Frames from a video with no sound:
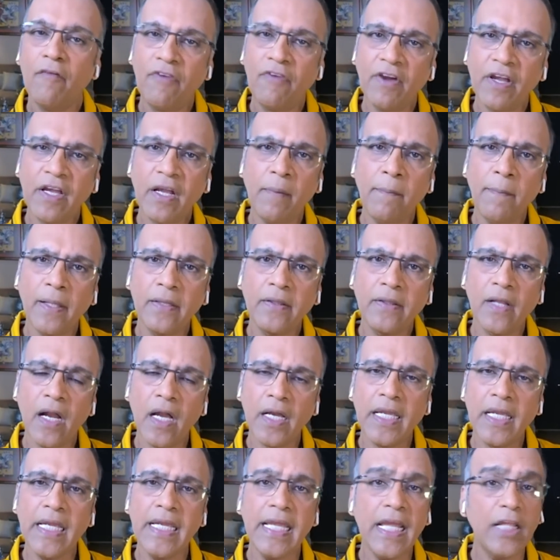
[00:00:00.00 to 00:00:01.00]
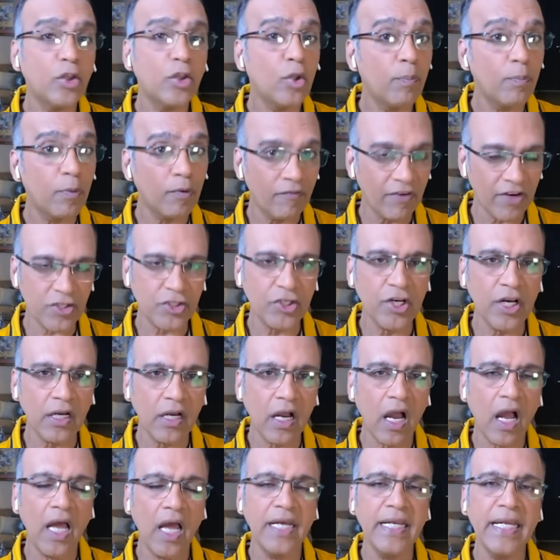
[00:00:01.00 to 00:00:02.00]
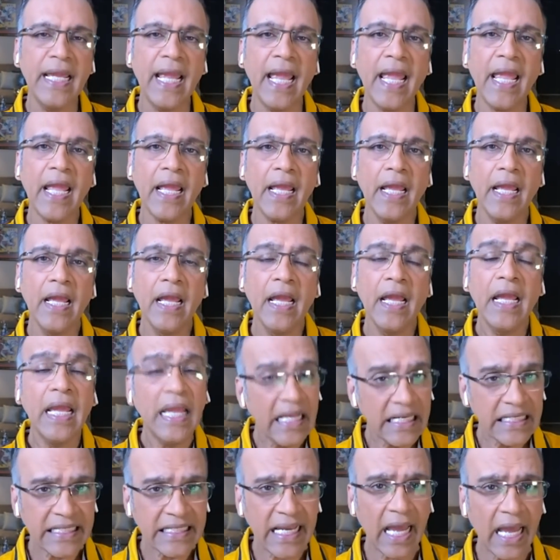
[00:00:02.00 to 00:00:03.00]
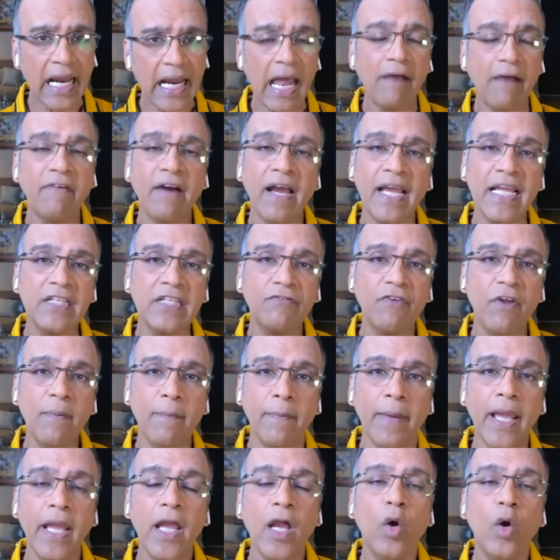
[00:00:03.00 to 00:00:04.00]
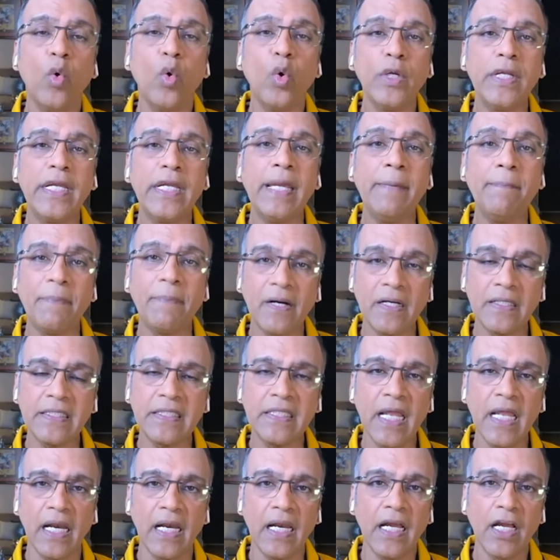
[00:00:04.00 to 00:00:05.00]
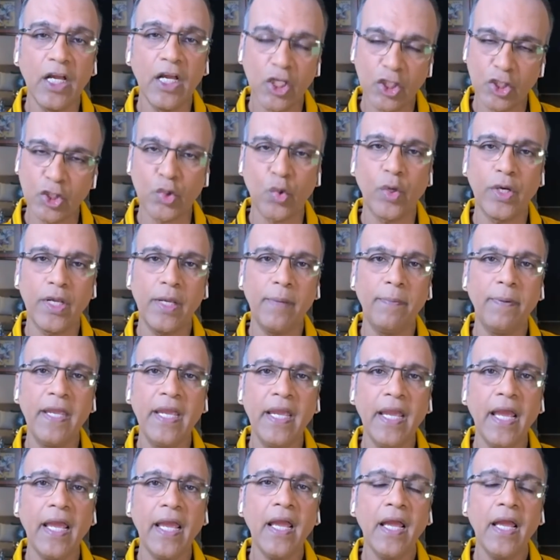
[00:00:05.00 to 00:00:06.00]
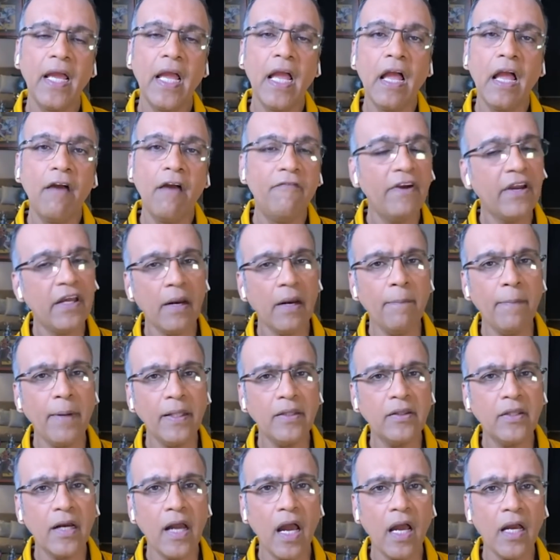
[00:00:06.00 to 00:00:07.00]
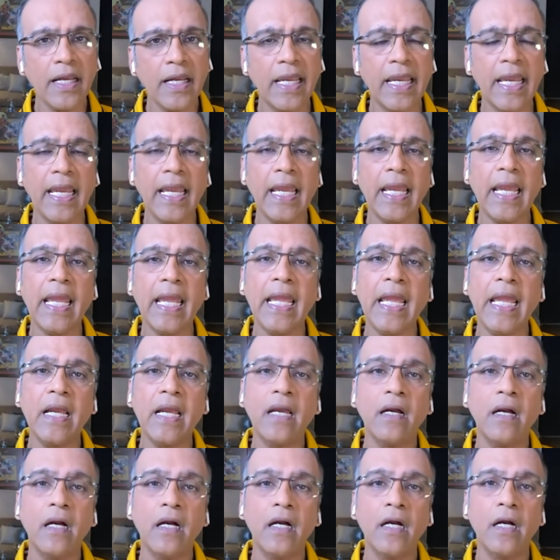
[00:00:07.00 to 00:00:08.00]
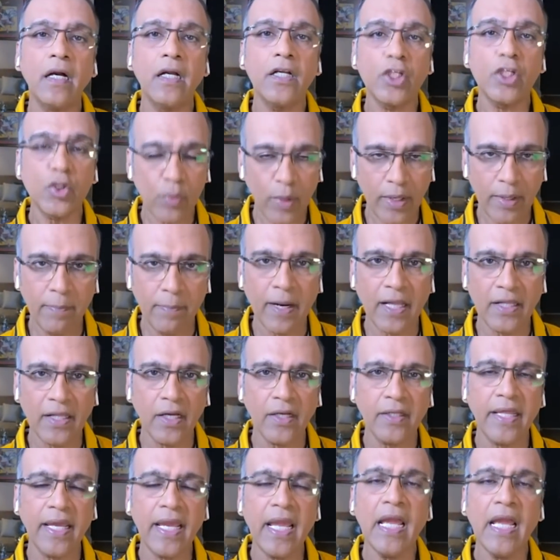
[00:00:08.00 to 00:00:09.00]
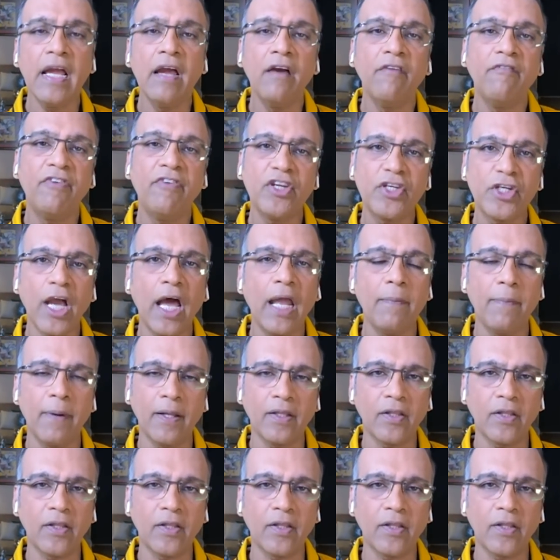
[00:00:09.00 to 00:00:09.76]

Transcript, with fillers: विक्रम बत्रा की ये तो प्रोफेशनल कहानी है इसके अलावा इस फिल्म में उनकी पर्सनल स्टोरी भी है विक्रम बत्रा के एक ट्विन ब्रदर थे विशाल